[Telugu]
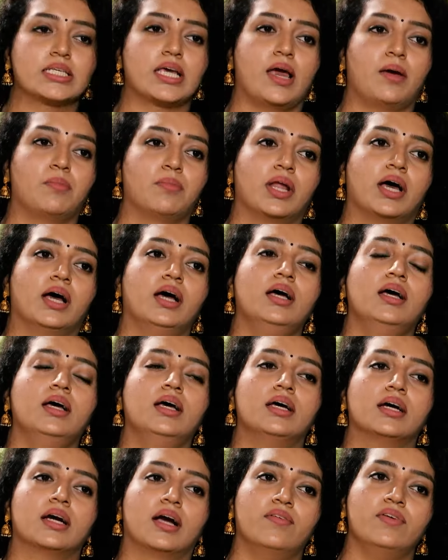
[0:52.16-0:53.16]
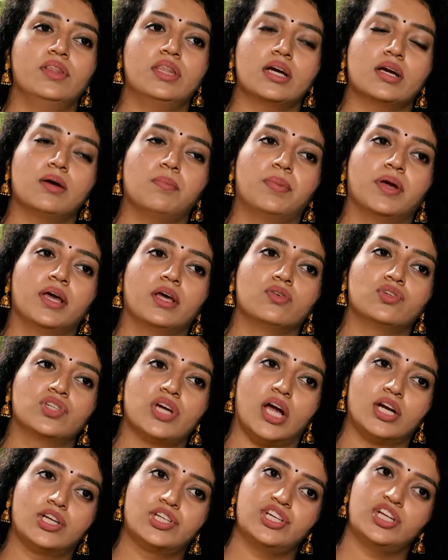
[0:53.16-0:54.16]
స్కామ్లా కవితక్క పేరు
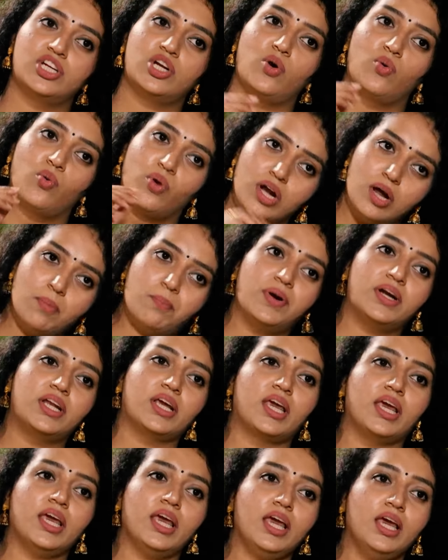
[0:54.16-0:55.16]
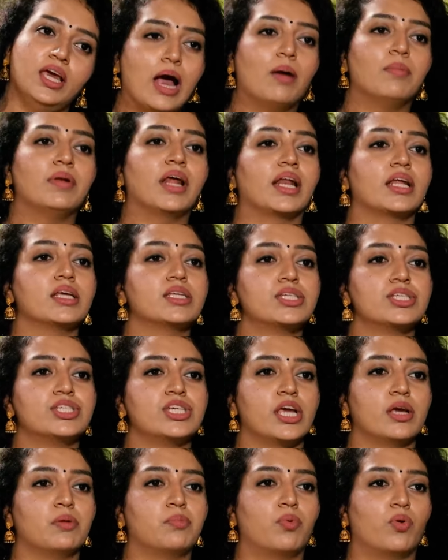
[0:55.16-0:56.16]
చార్జ్షీట్లో ఉన్నప్పటికీ ఆమెను అరెస్ట్
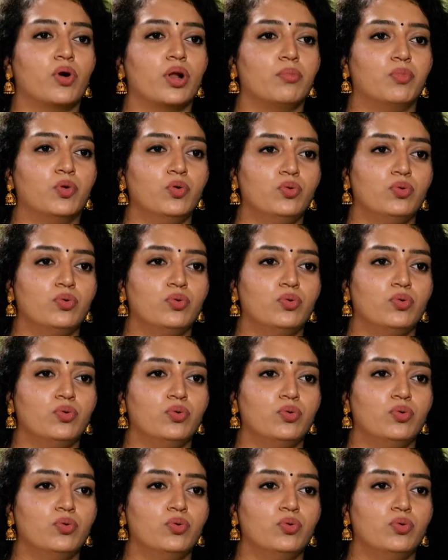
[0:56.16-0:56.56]
చేయకపోవడము